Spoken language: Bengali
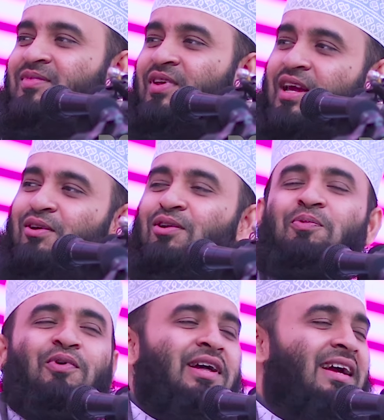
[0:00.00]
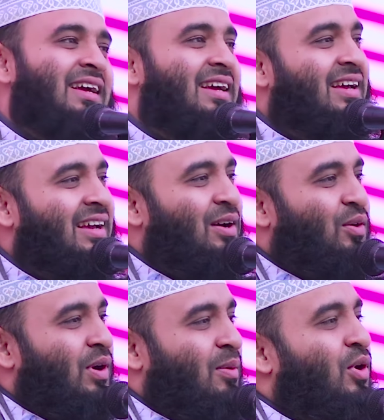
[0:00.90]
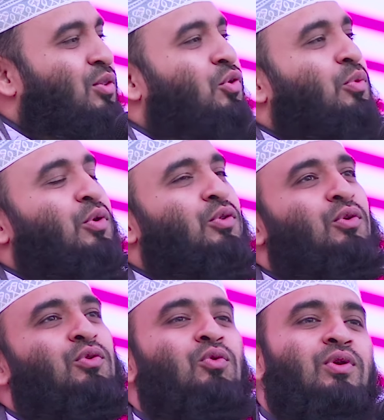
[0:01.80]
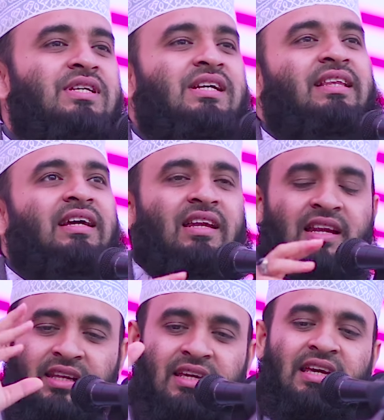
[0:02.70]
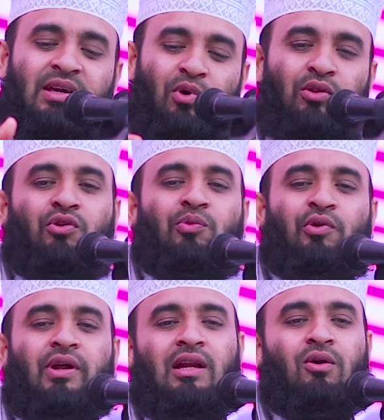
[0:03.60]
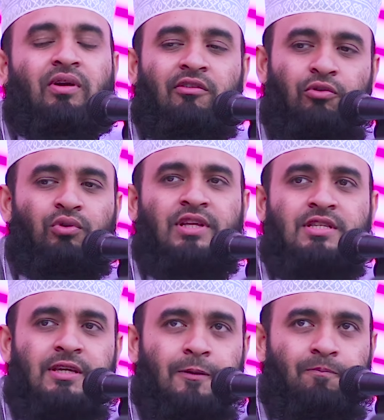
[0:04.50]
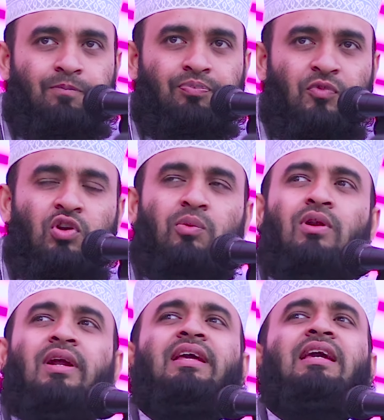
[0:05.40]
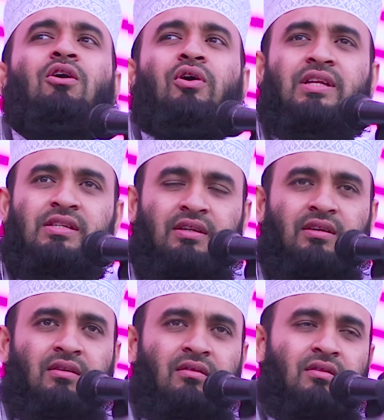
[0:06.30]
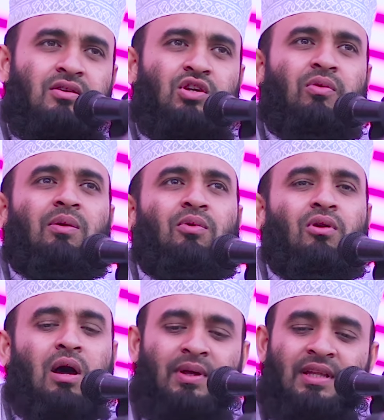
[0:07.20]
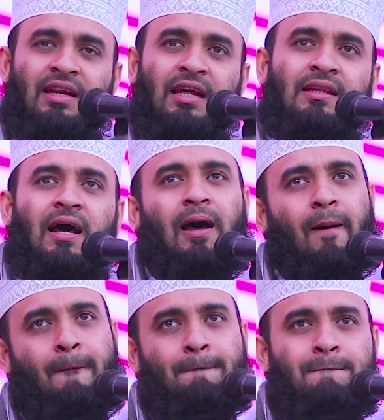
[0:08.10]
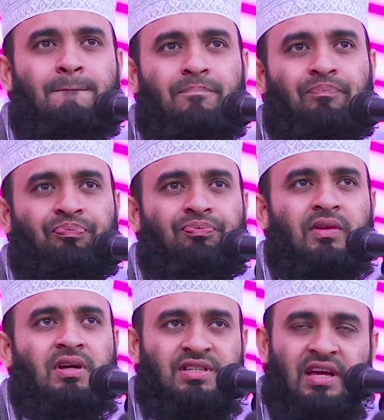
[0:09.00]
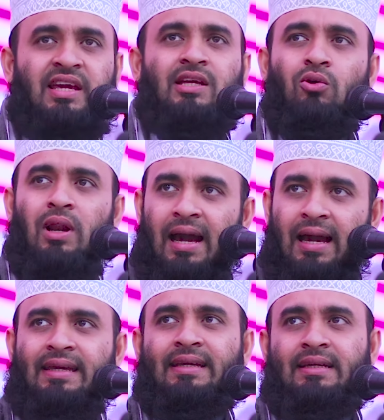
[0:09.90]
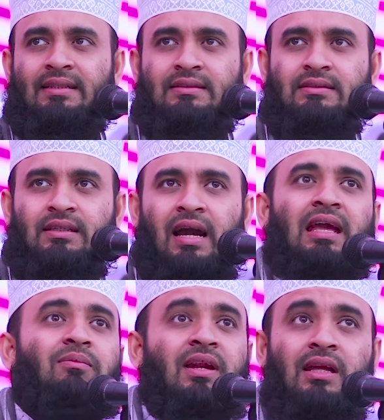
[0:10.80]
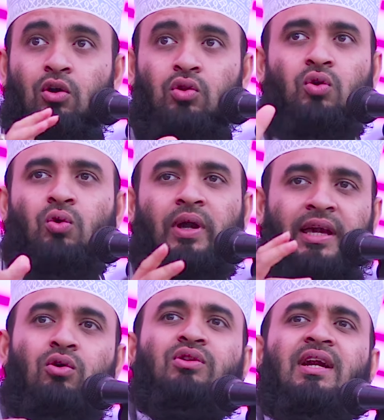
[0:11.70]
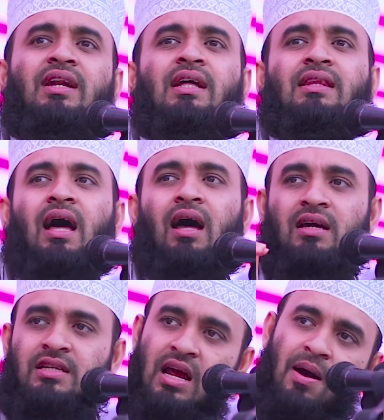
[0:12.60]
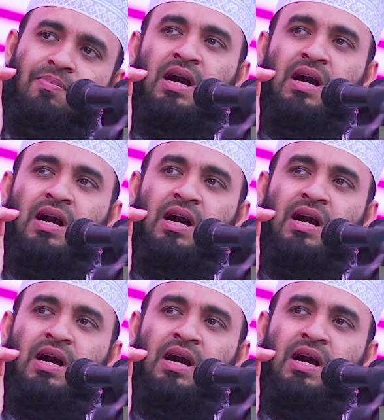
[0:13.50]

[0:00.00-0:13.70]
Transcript: তো এগুলো পরে ওরা মন্ত্র পড়তো তো উনি যে দেখলেন কি কি মন্ত্র পরে এই লোককে ফু দিচ্ছে উনি বললেন কি হয়েছে সবাই বলল আমাদের নেতা সাইদুল হাই হাইমানি গোত্র এই গোত্রের নেতা সাপ